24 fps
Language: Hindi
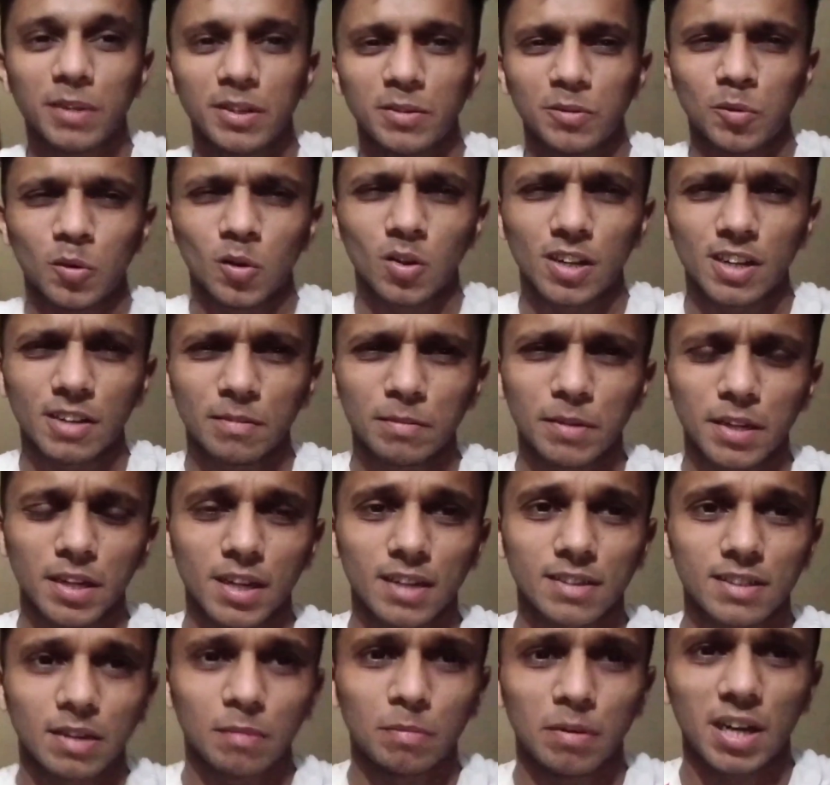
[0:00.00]
दी तकरीबन वो
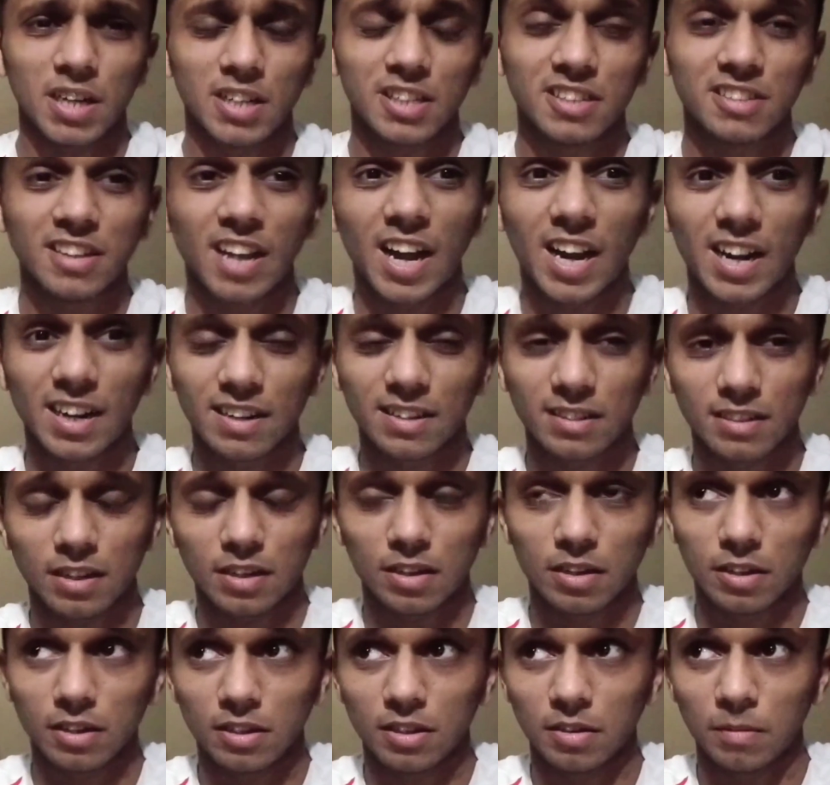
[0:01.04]
किटबैग का सामान
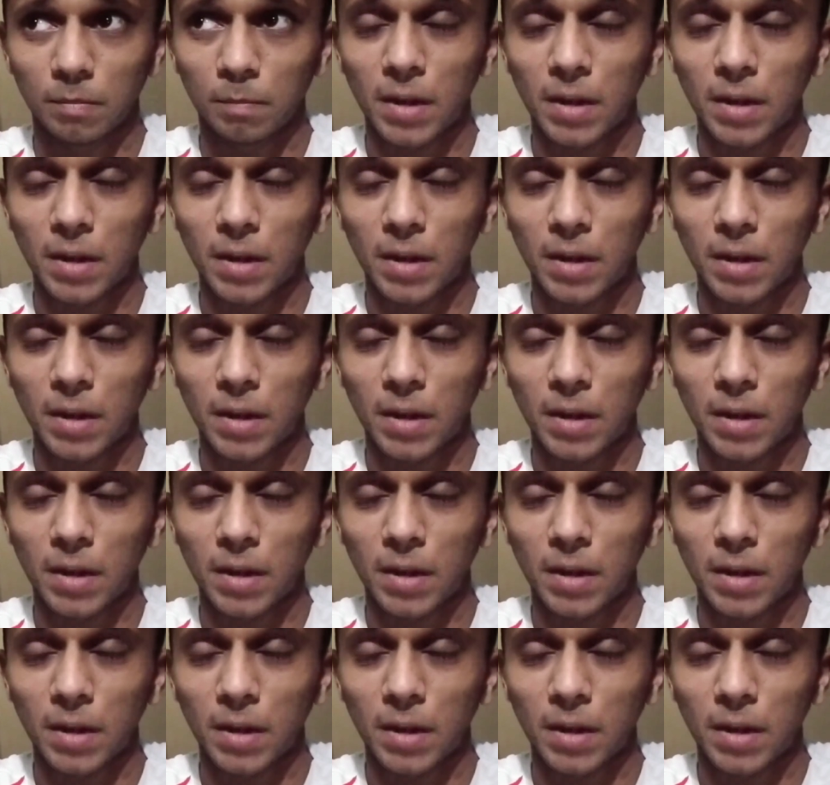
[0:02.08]
चार